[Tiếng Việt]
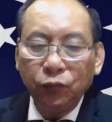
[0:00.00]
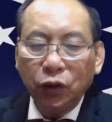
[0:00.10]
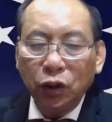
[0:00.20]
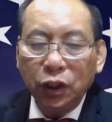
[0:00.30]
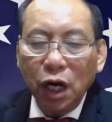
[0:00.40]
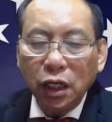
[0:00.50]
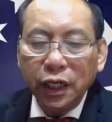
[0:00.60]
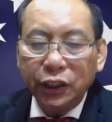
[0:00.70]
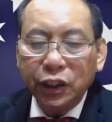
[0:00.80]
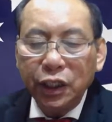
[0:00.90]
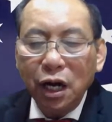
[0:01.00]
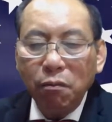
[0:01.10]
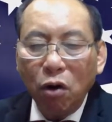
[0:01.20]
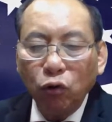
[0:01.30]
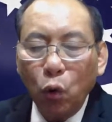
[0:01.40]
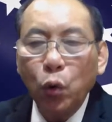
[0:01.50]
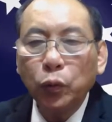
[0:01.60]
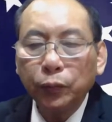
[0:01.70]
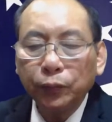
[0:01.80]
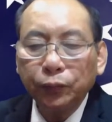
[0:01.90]
từ các nghị sĩ đảng bảo thủ.
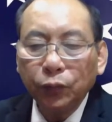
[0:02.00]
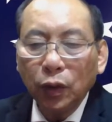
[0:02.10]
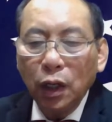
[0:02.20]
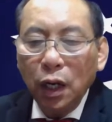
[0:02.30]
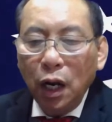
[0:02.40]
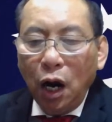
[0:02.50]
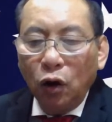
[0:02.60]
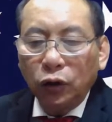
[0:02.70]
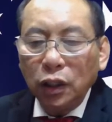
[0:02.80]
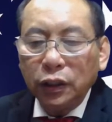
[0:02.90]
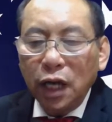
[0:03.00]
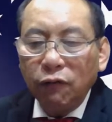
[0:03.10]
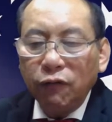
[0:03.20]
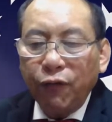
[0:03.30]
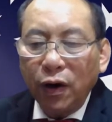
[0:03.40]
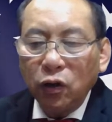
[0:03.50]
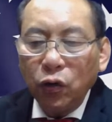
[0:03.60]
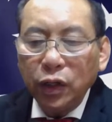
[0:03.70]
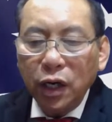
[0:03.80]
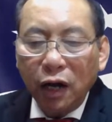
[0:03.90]
Họ tức giận và phản
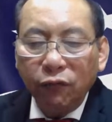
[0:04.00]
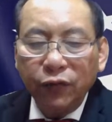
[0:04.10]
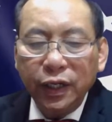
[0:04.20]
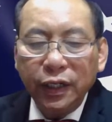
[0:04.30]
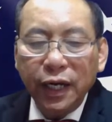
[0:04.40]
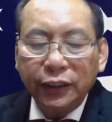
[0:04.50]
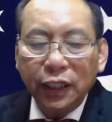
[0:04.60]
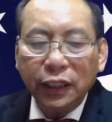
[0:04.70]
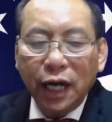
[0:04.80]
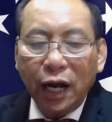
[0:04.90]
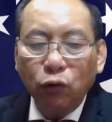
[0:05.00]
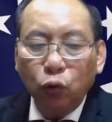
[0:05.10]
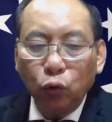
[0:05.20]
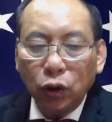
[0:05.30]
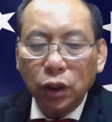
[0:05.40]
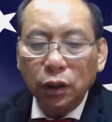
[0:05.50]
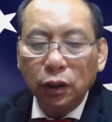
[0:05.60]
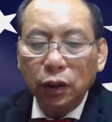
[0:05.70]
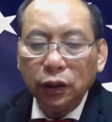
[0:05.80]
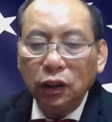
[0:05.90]
đối những hành vi gây tranh cãi của Thủ tướng
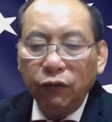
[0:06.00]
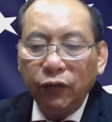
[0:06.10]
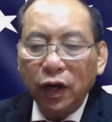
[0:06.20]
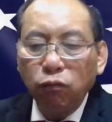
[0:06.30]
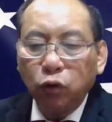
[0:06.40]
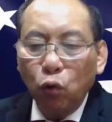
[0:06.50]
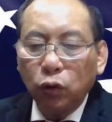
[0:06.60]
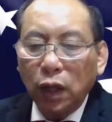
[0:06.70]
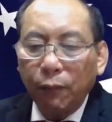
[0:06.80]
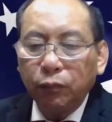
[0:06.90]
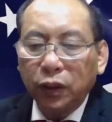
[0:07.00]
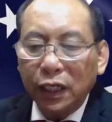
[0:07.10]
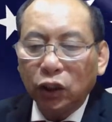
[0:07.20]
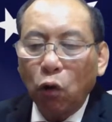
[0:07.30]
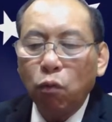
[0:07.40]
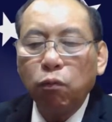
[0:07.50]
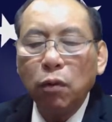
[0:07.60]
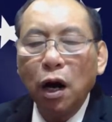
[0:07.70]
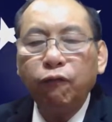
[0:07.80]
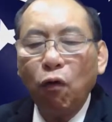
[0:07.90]
như là việc ông tụ tập tiệc tùng
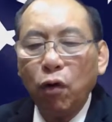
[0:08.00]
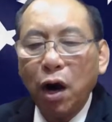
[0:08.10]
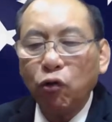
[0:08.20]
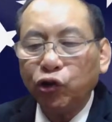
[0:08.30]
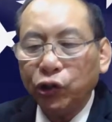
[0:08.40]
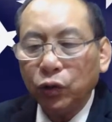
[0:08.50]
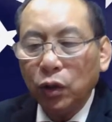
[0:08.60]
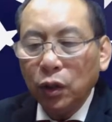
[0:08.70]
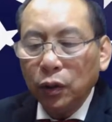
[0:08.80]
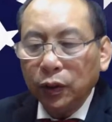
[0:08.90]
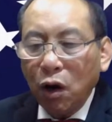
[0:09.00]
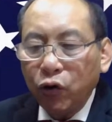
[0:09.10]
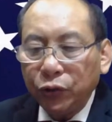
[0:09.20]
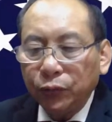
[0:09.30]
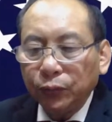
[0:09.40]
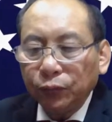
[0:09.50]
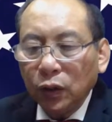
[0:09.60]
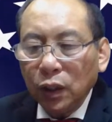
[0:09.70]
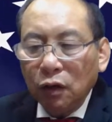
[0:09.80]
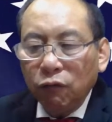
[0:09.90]
ở phố Downing, Downing
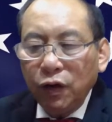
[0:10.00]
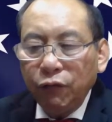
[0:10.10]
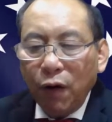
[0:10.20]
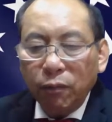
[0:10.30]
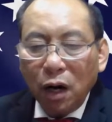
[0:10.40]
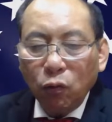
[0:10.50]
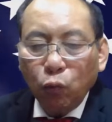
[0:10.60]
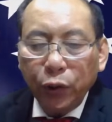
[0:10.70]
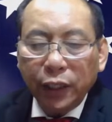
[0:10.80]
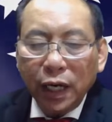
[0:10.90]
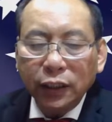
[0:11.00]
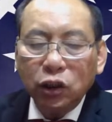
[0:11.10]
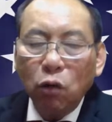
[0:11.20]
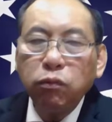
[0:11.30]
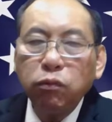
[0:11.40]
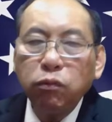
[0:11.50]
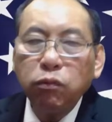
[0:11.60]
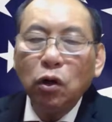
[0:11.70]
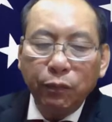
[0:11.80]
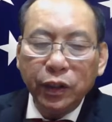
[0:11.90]
vi phạm các quy tắc chống là
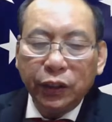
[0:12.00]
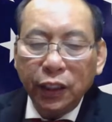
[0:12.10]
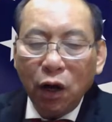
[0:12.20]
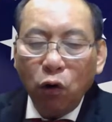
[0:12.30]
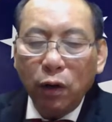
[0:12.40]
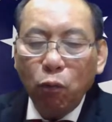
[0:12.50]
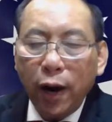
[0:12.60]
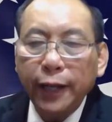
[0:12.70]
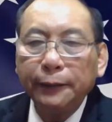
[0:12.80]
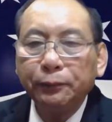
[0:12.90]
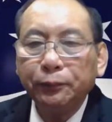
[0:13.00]
Covid-19 hồi năm ngoái.